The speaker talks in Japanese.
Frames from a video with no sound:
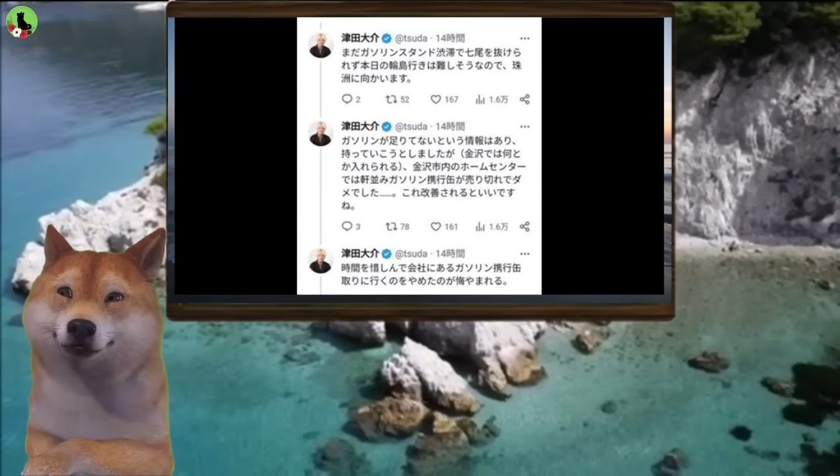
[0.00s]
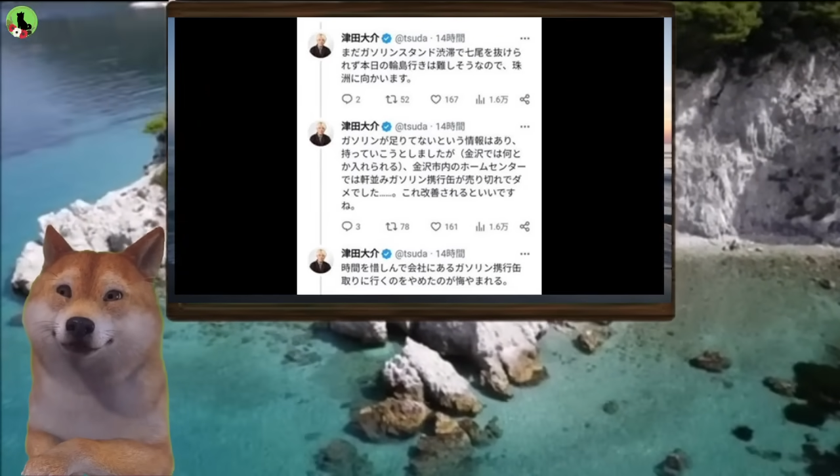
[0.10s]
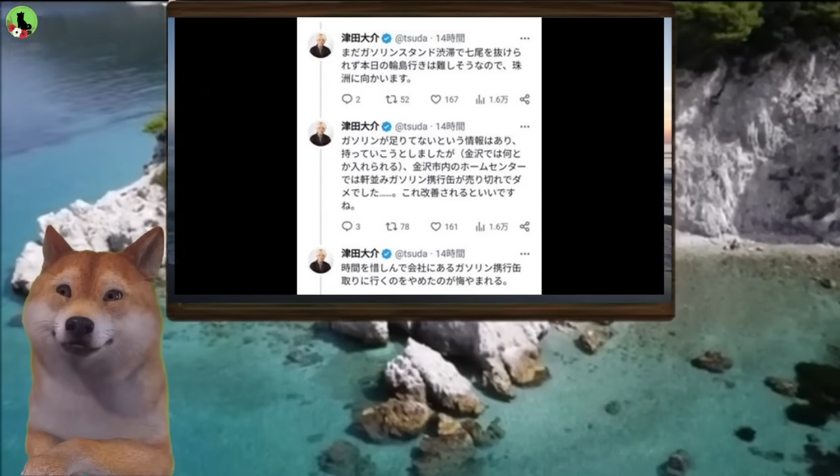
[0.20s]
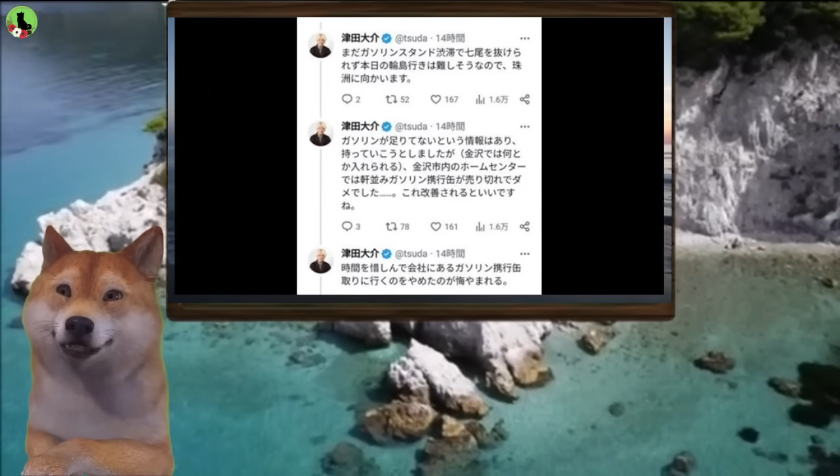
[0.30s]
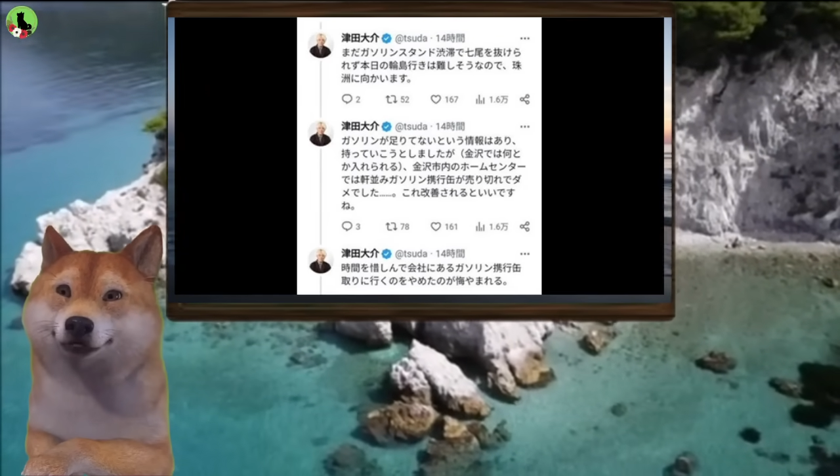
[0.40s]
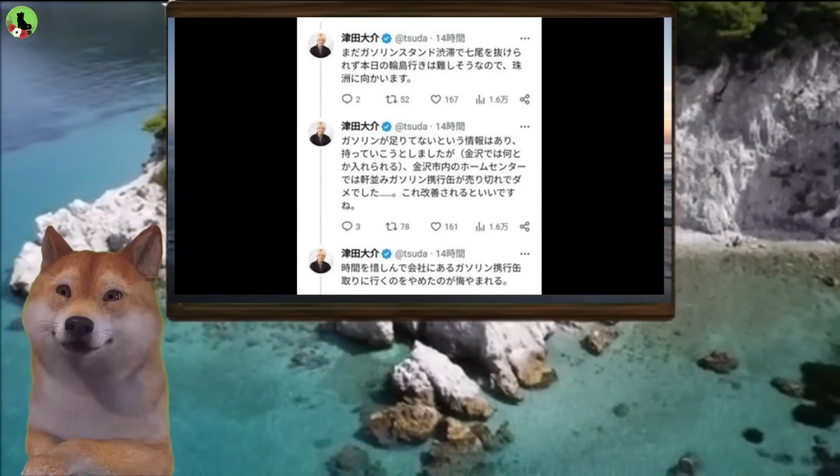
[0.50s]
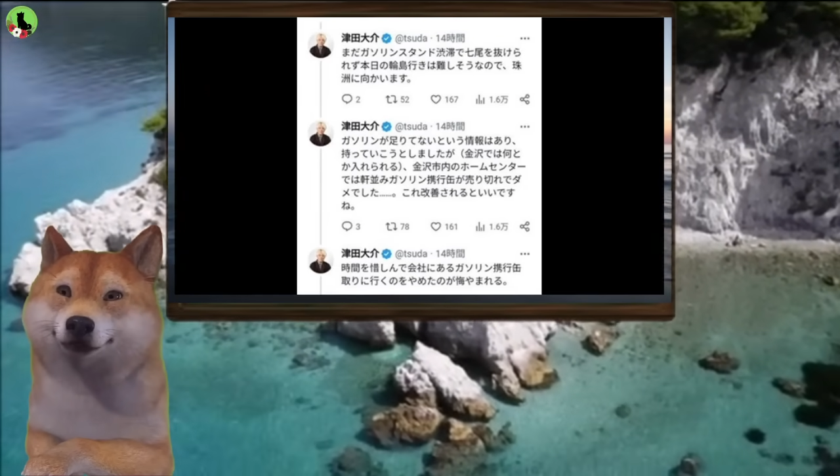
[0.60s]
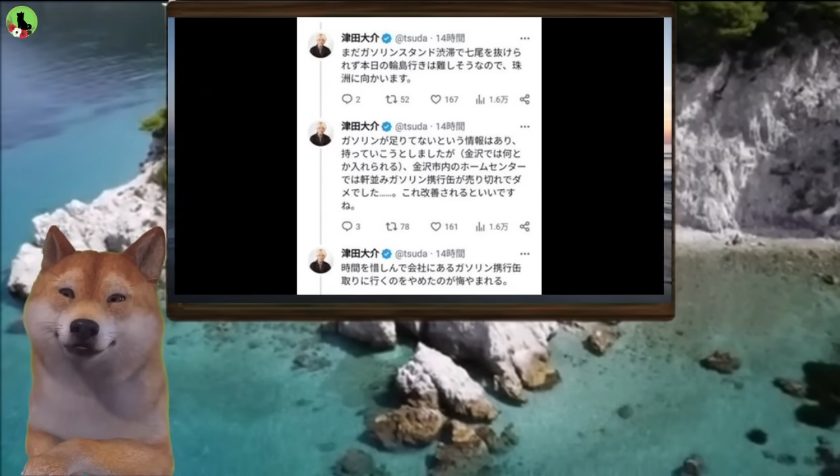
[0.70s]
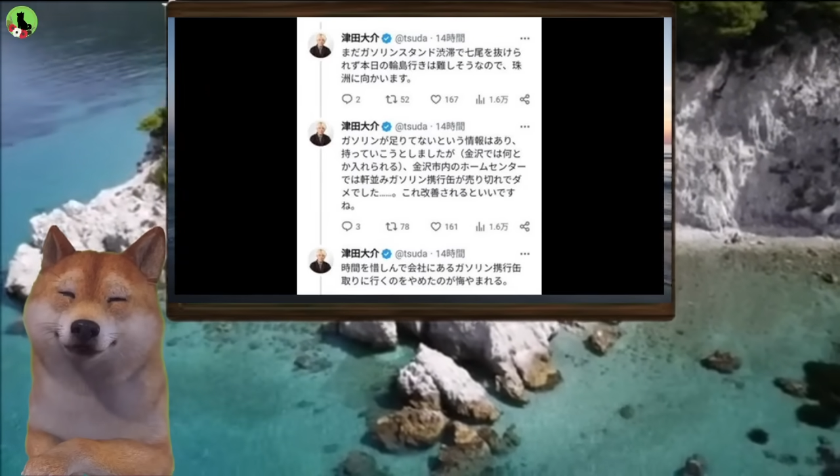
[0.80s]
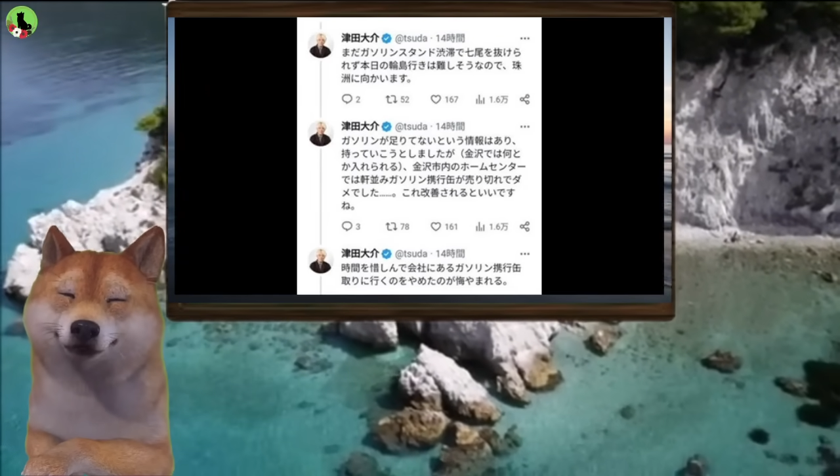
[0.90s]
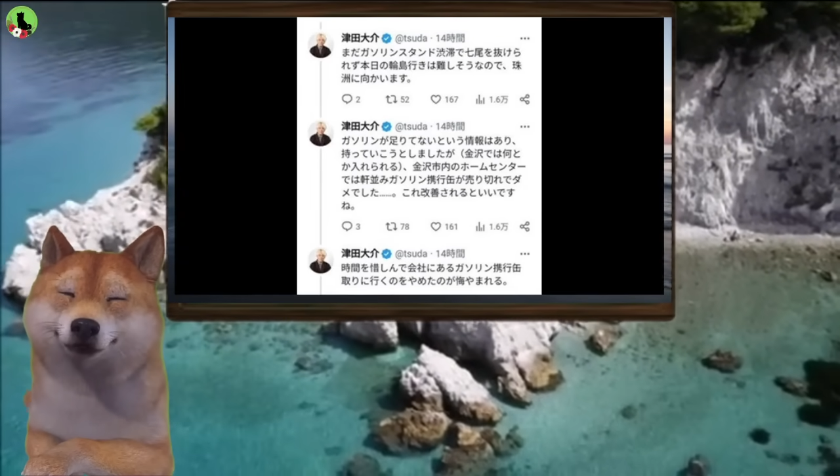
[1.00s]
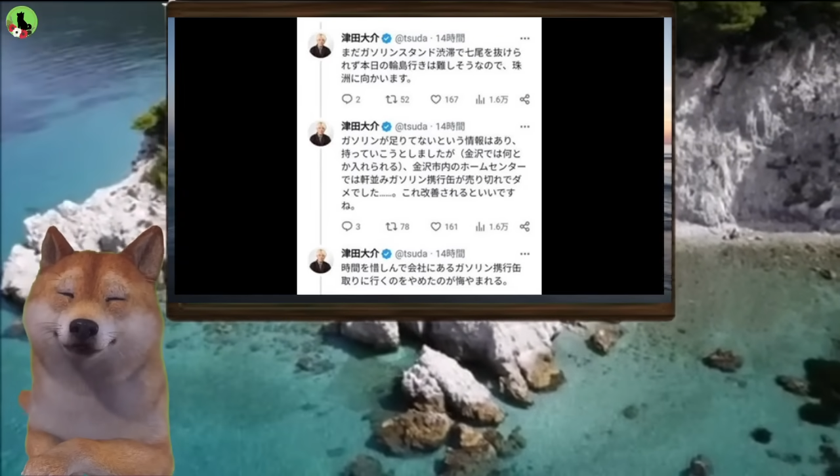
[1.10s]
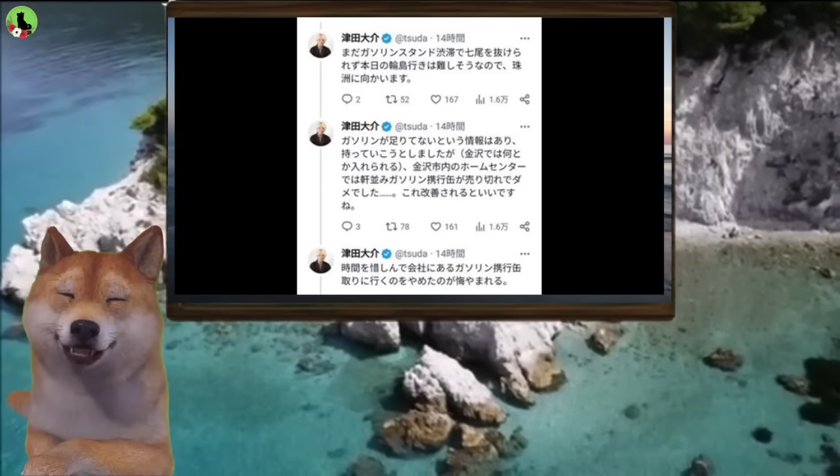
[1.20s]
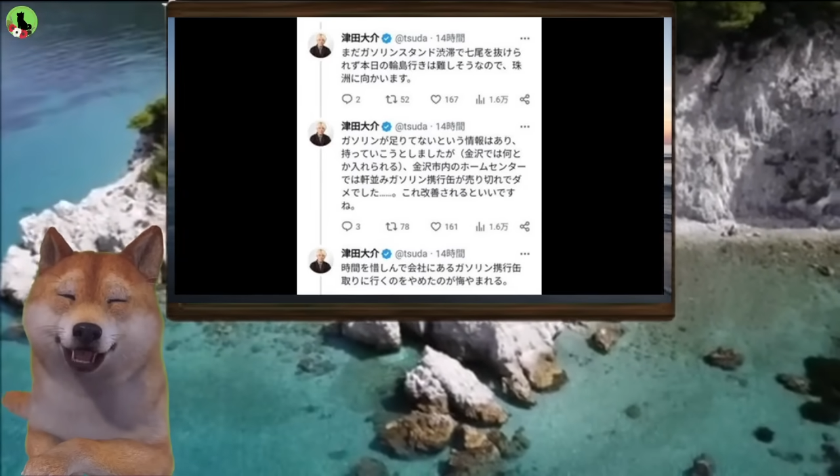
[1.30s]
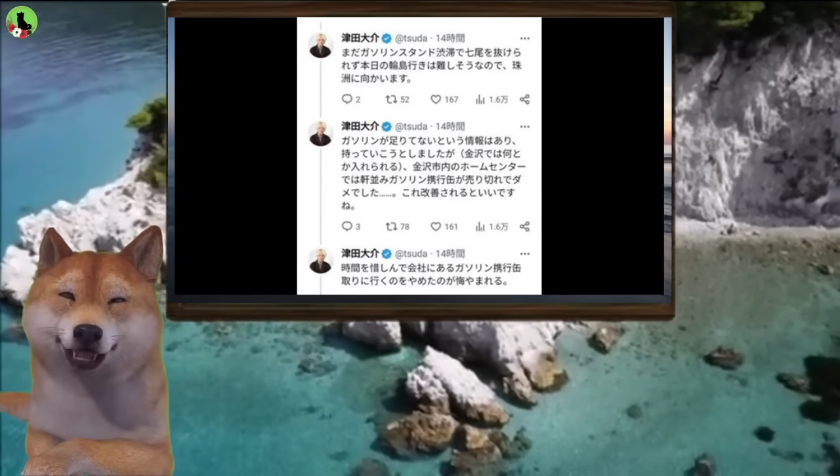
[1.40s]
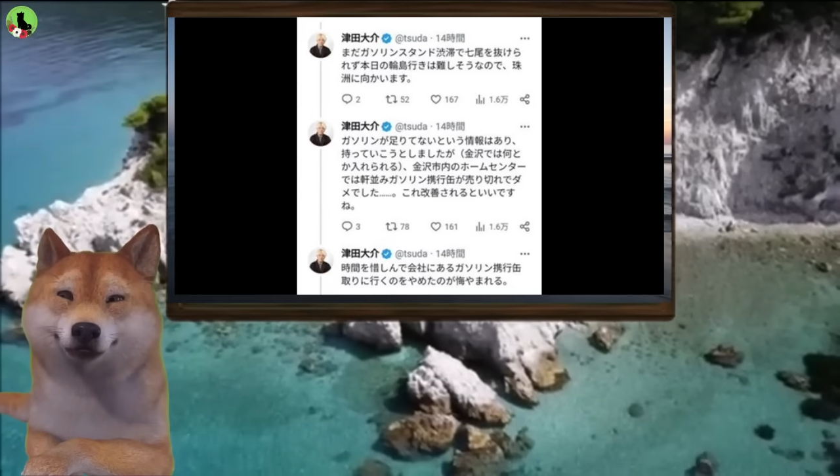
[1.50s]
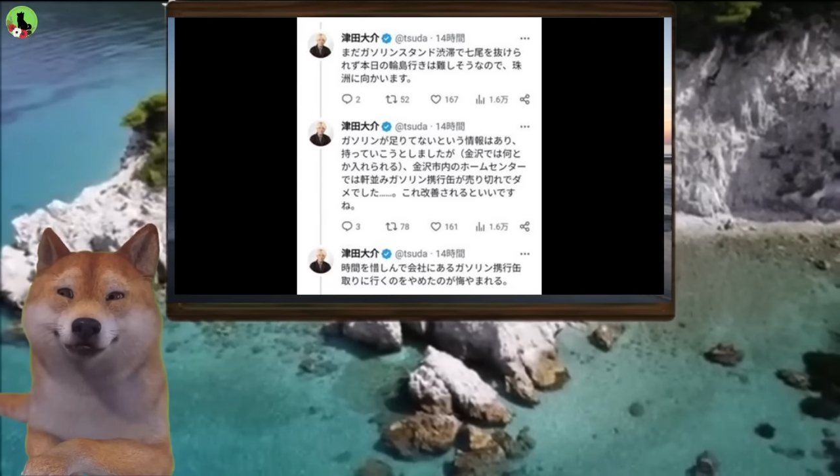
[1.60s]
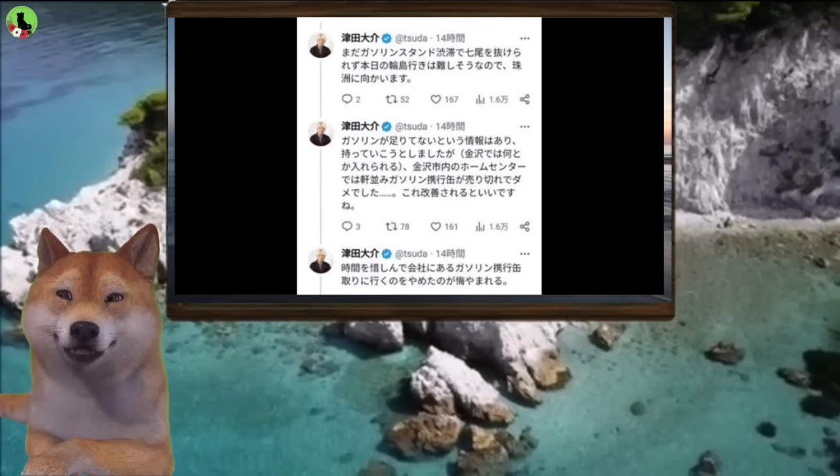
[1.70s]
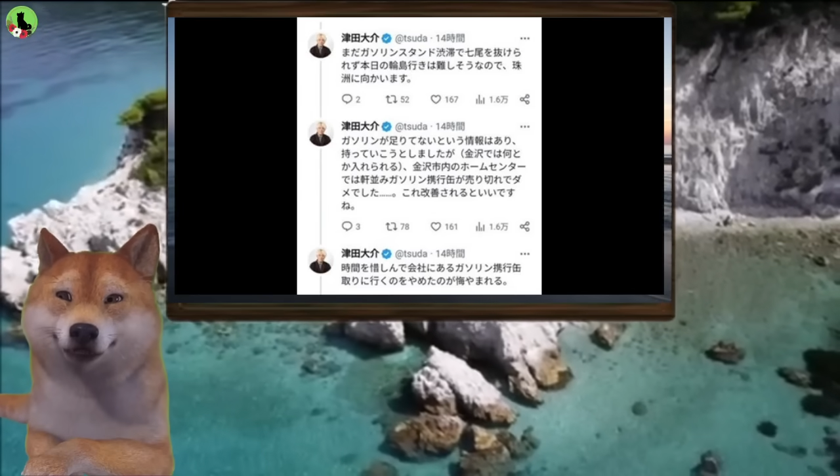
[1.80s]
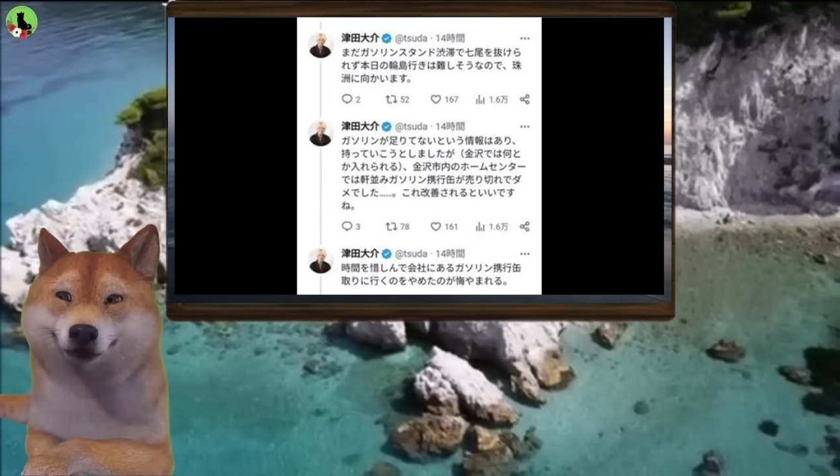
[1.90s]
誰に褒められることもなく、
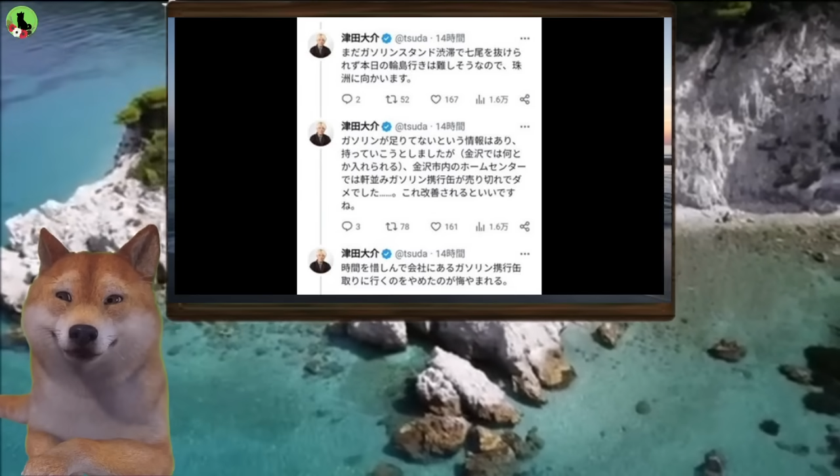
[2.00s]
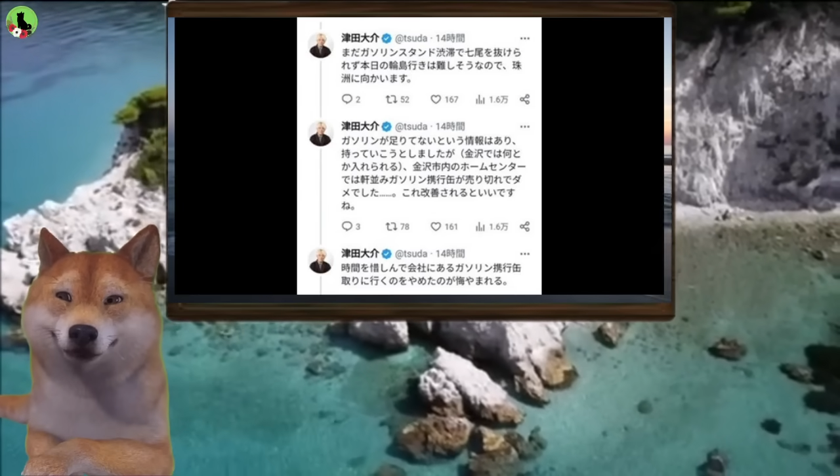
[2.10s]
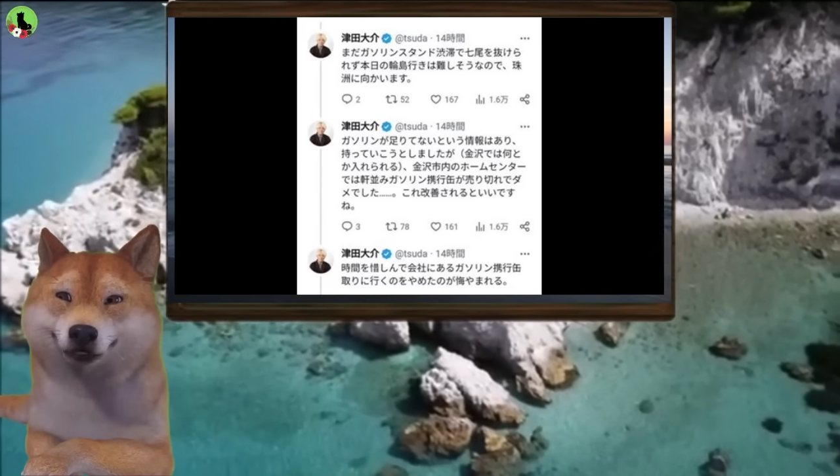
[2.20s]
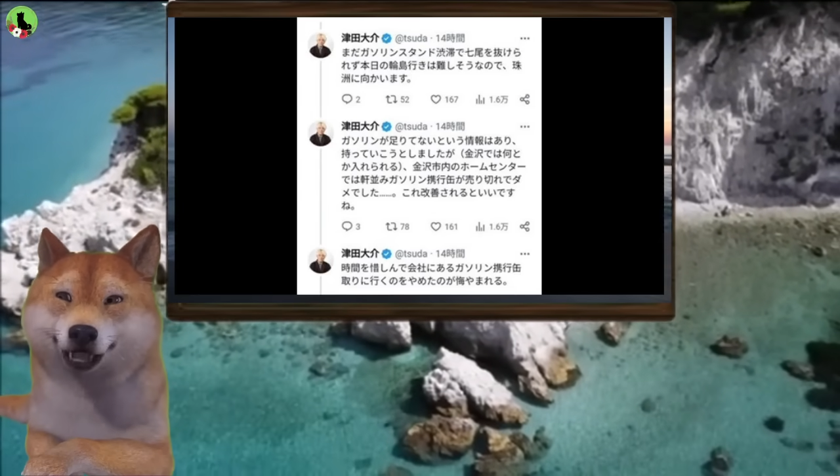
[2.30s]
ね